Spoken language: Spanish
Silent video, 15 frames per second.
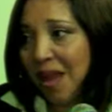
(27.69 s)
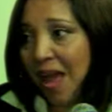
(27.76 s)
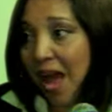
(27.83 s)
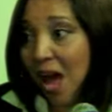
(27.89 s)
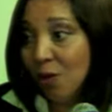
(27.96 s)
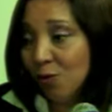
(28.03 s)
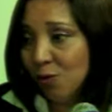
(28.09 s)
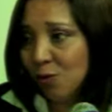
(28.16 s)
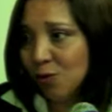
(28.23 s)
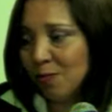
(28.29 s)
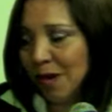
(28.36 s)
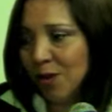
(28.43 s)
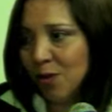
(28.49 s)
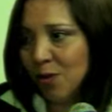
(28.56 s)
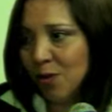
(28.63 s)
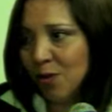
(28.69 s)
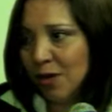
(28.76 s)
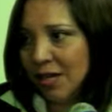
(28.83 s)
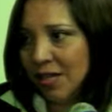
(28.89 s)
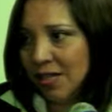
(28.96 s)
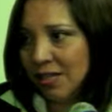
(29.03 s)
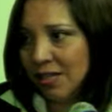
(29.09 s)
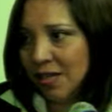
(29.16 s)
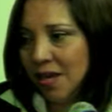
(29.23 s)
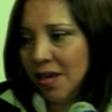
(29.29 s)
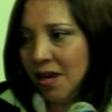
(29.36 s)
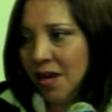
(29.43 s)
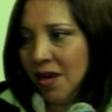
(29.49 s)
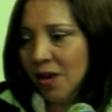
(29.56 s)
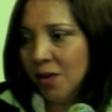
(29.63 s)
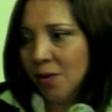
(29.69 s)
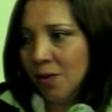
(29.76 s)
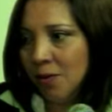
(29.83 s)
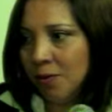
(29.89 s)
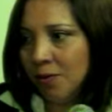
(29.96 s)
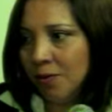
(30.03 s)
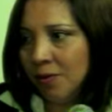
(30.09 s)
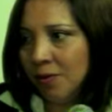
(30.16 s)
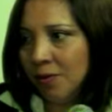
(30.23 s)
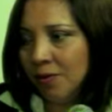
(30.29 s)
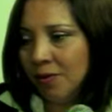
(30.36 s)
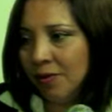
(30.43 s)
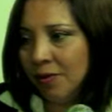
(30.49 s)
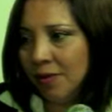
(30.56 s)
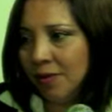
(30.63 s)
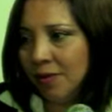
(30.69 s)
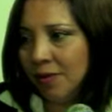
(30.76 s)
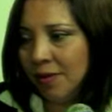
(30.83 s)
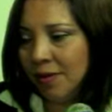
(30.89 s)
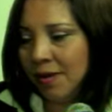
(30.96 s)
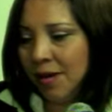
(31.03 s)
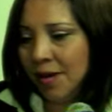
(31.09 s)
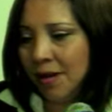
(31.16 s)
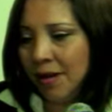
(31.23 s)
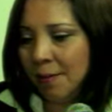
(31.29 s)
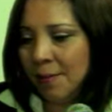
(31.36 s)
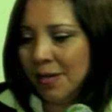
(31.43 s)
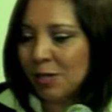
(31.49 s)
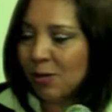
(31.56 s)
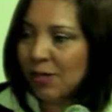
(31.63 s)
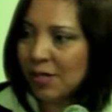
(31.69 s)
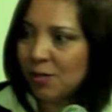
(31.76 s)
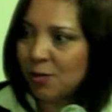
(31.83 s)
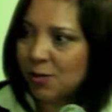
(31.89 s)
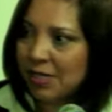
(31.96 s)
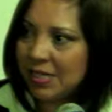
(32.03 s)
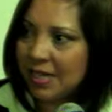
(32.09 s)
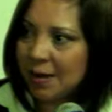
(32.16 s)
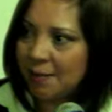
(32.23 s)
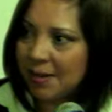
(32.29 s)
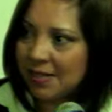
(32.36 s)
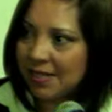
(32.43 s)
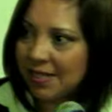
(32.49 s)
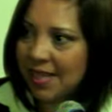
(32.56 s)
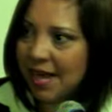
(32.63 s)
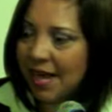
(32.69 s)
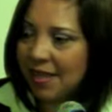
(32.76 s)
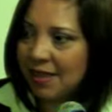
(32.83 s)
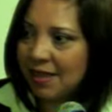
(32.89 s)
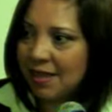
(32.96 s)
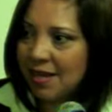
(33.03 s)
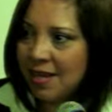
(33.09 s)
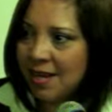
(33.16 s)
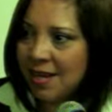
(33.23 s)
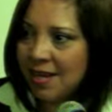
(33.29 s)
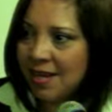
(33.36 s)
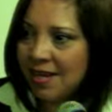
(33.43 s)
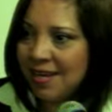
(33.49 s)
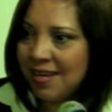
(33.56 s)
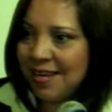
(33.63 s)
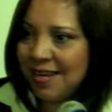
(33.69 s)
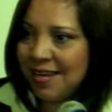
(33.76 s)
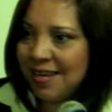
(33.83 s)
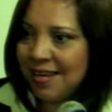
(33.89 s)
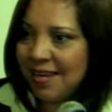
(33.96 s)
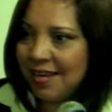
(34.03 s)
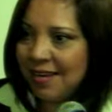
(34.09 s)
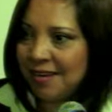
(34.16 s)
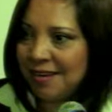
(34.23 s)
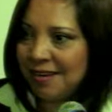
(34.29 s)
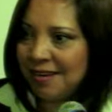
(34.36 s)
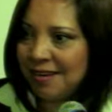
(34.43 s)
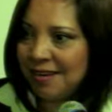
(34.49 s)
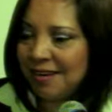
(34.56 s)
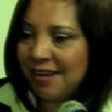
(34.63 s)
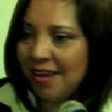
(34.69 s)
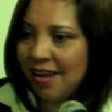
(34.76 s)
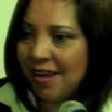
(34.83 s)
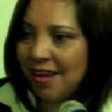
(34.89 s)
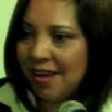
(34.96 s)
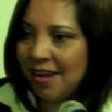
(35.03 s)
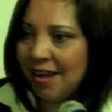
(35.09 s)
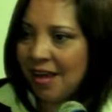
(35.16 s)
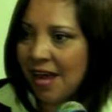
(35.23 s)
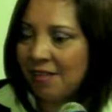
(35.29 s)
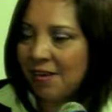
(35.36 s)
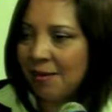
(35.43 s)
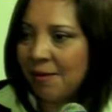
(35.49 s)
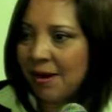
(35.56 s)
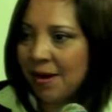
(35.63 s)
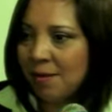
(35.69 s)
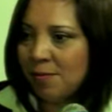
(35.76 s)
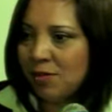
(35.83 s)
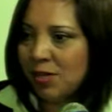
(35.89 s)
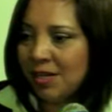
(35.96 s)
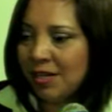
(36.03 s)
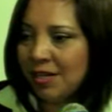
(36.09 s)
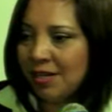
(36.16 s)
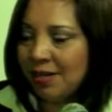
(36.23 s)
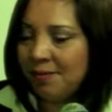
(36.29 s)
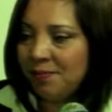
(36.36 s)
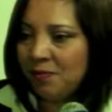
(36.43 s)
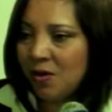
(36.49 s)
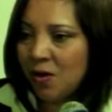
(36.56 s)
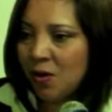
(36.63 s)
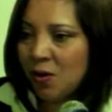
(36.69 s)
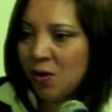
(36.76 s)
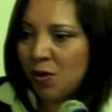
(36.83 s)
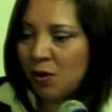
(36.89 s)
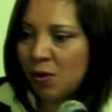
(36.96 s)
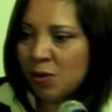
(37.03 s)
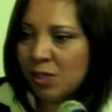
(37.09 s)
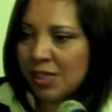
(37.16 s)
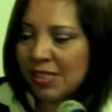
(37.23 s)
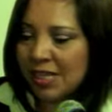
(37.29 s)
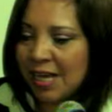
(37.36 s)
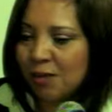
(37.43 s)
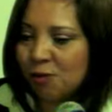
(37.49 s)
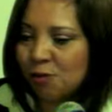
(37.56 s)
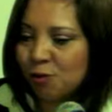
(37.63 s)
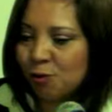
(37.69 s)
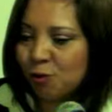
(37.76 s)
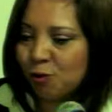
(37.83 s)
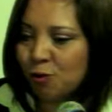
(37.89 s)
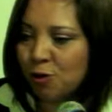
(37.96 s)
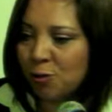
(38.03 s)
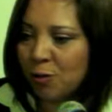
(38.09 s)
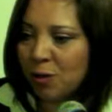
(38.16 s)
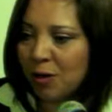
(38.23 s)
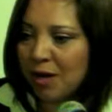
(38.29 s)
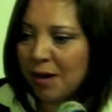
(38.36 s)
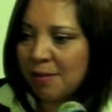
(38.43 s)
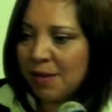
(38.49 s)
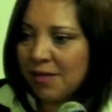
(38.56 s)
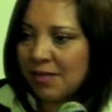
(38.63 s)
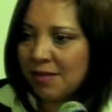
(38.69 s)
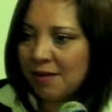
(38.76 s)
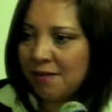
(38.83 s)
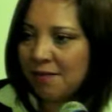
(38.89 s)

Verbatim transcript: adultos mayores, con personas con discapacidad y trabajamos en otros estados con otros programas